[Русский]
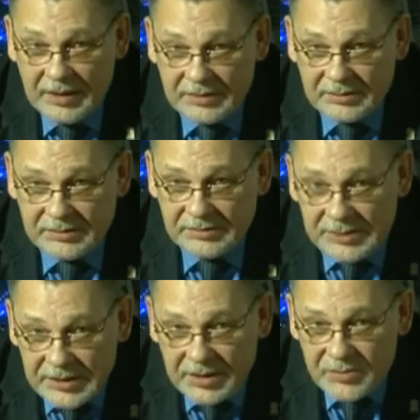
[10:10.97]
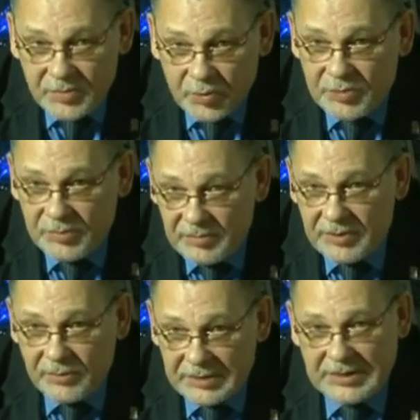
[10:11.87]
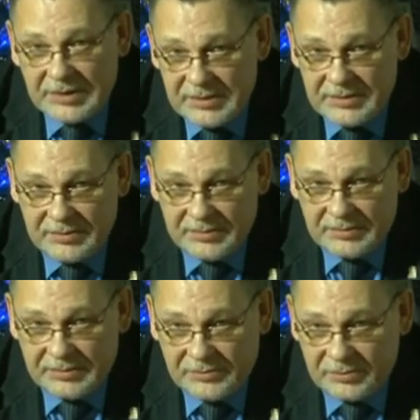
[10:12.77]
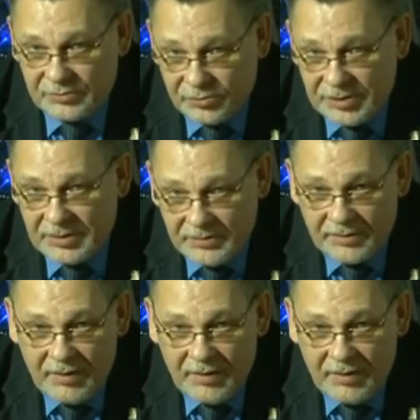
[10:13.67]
Не знаю, сможем ли мы его открыть вот уже